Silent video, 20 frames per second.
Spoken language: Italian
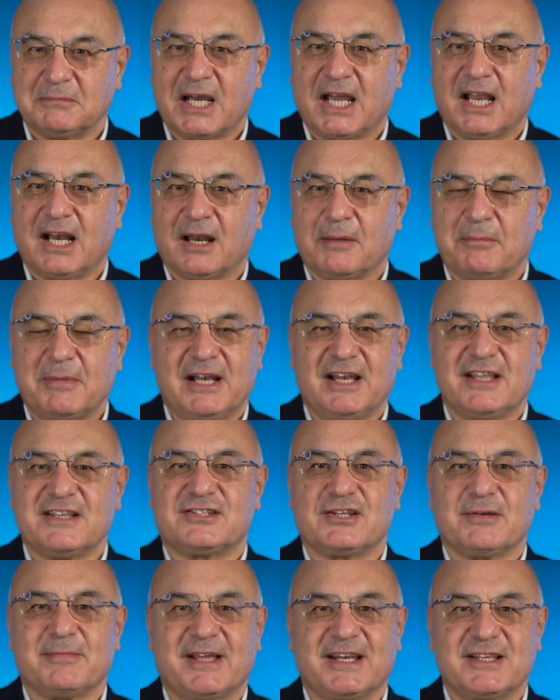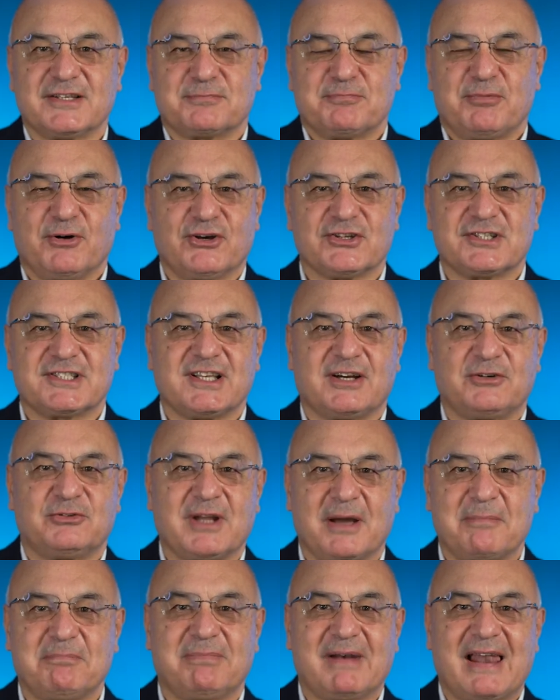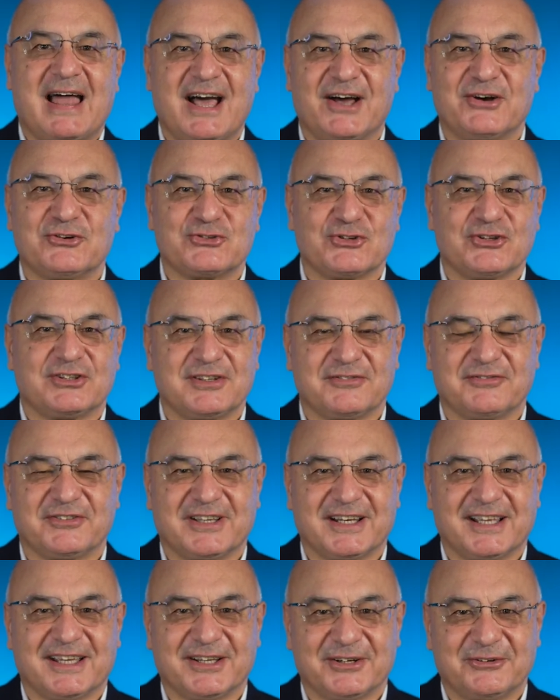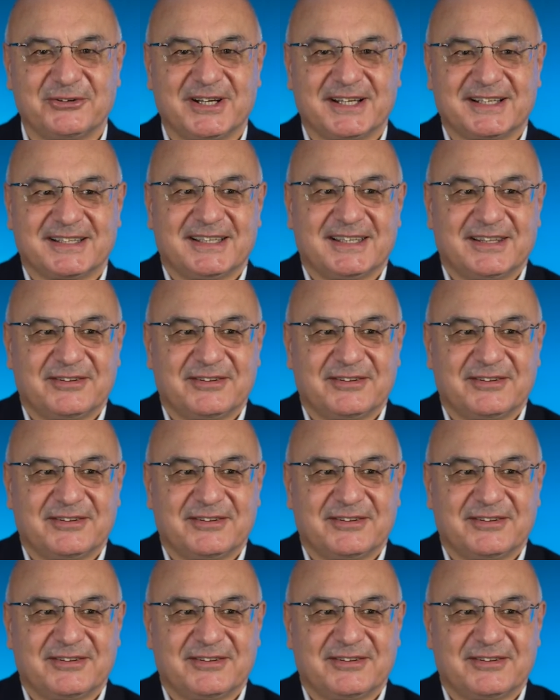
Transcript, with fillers: Bella, bellissima risposta, un applauso ti farei, guarda